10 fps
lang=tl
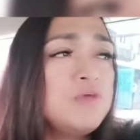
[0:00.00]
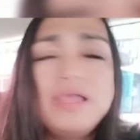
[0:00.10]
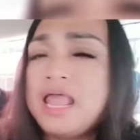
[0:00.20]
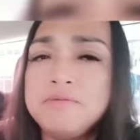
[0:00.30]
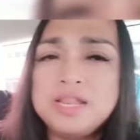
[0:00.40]

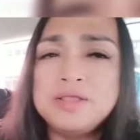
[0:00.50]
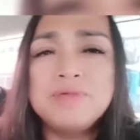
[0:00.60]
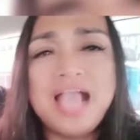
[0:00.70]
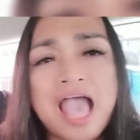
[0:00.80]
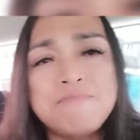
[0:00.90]
marami nang
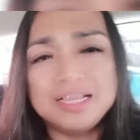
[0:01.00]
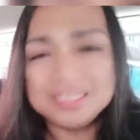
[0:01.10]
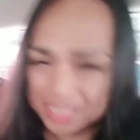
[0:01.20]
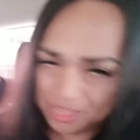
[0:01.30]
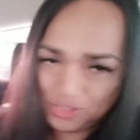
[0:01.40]
mag-aabang
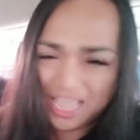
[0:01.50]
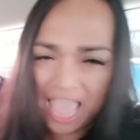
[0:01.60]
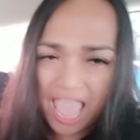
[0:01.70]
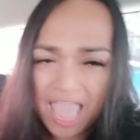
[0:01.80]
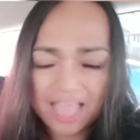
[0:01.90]
sa iyo
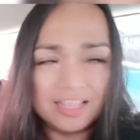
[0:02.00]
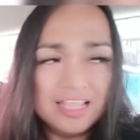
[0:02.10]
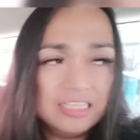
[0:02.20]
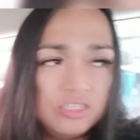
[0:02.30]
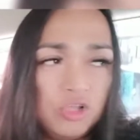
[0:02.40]
niyan.
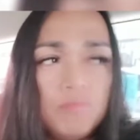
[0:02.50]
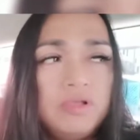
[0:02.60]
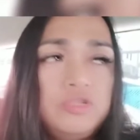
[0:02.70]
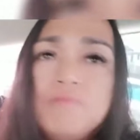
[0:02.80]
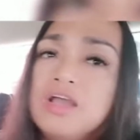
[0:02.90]
So
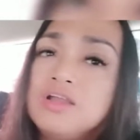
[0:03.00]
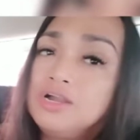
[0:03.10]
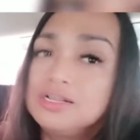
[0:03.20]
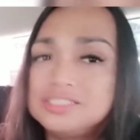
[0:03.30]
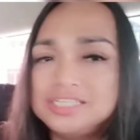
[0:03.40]
yung mga
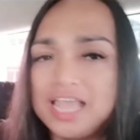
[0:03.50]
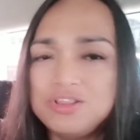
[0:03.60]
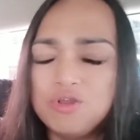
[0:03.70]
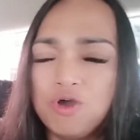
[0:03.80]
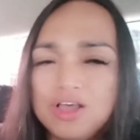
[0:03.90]
girls diyan
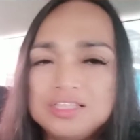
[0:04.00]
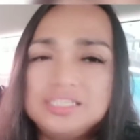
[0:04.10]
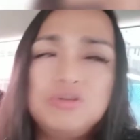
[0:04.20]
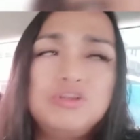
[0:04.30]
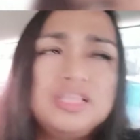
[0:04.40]
no,
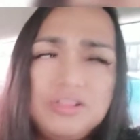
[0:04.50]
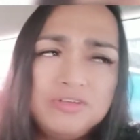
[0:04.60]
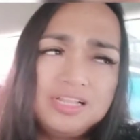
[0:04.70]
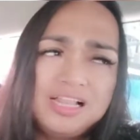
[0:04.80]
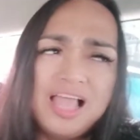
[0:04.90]
siguro
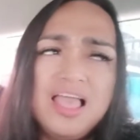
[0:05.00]
tatanungin nila,